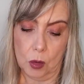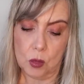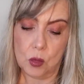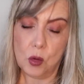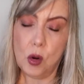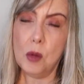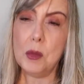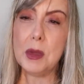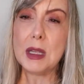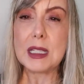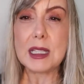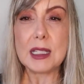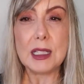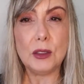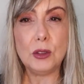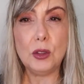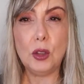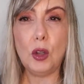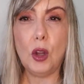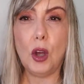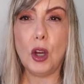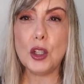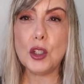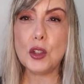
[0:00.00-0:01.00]

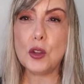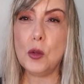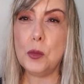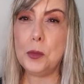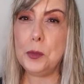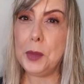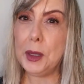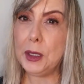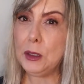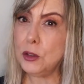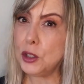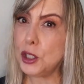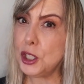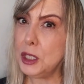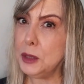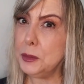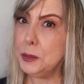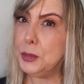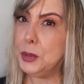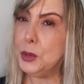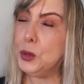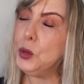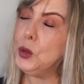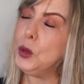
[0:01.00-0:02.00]
Começando, lógico, pelo
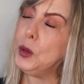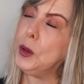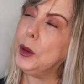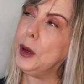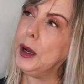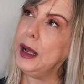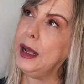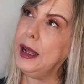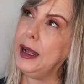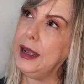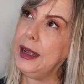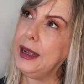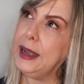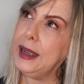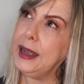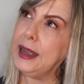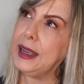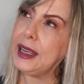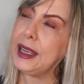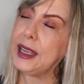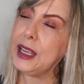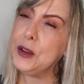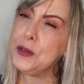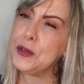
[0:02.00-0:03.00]
shampoo.
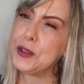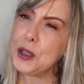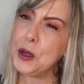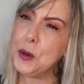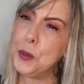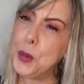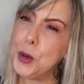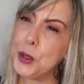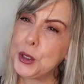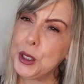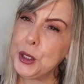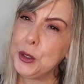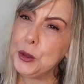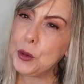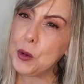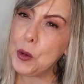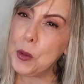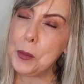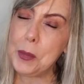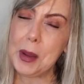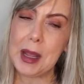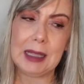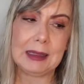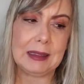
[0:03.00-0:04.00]
É, eu fiquei um pouquinho
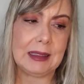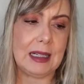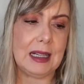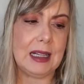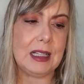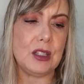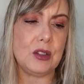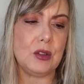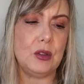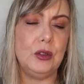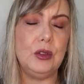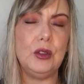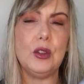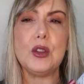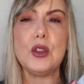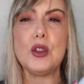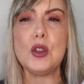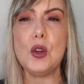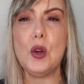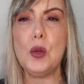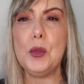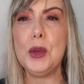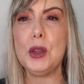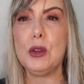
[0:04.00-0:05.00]
com o pé atrás quando eu
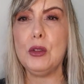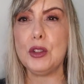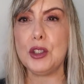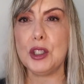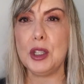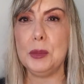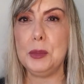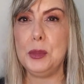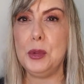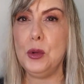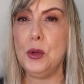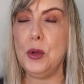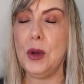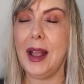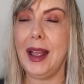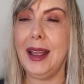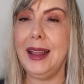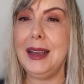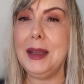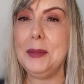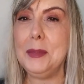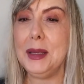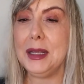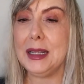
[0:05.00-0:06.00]
soube que o shampoo
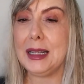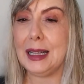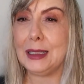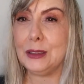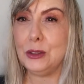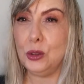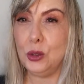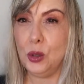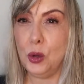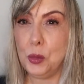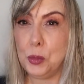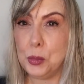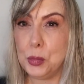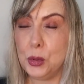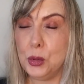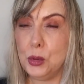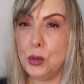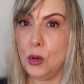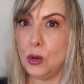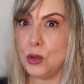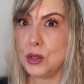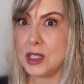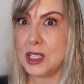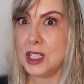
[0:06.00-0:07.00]
é liberado low
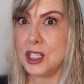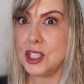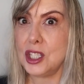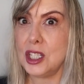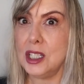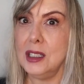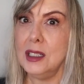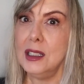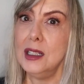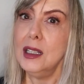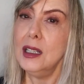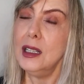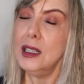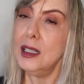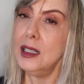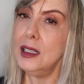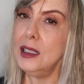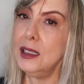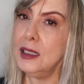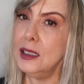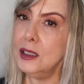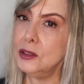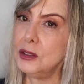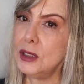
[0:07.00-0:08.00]
poo, ou seja,
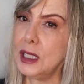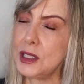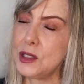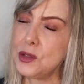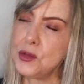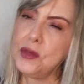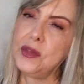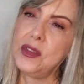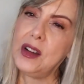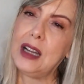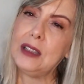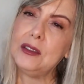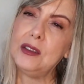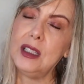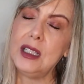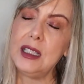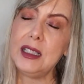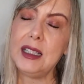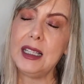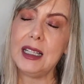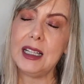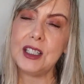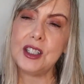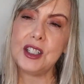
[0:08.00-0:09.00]
ele não tem sulfato, ele
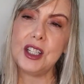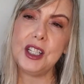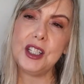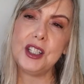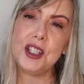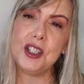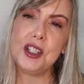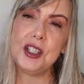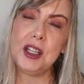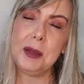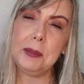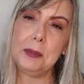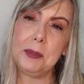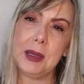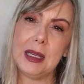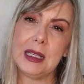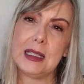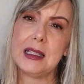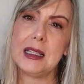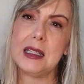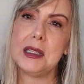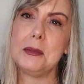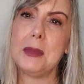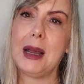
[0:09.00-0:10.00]
tem agentes de
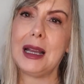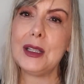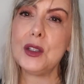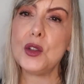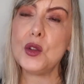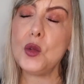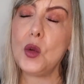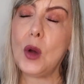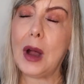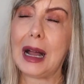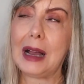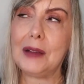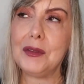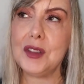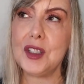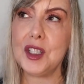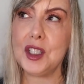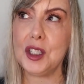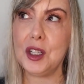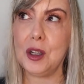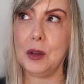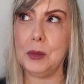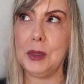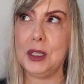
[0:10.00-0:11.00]
limpezas mais suaves,
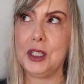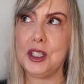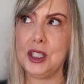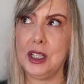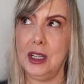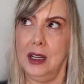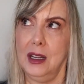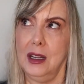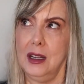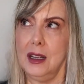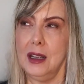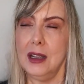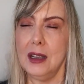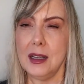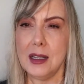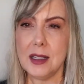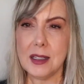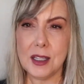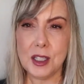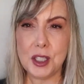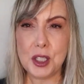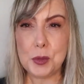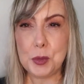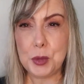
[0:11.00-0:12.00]
geralmente
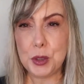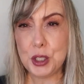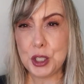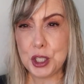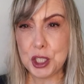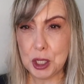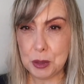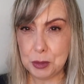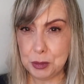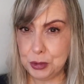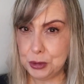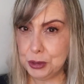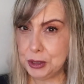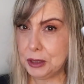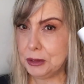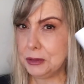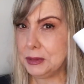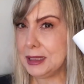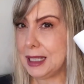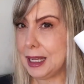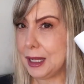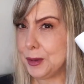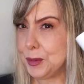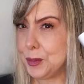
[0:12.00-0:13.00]
esse tipo de shampoo
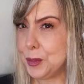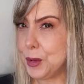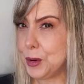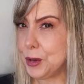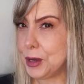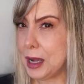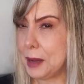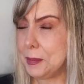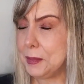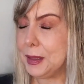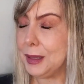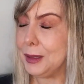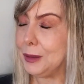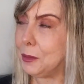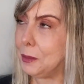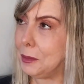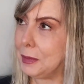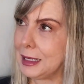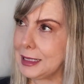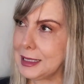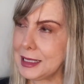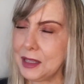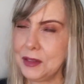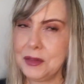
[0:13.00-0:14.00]
não dá no meu cabelo,
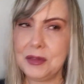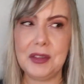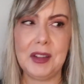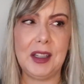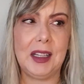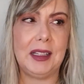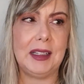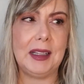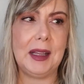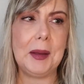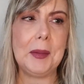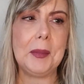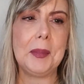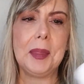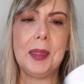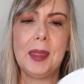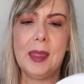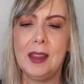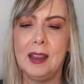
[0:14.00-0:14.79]
mas enfim, né?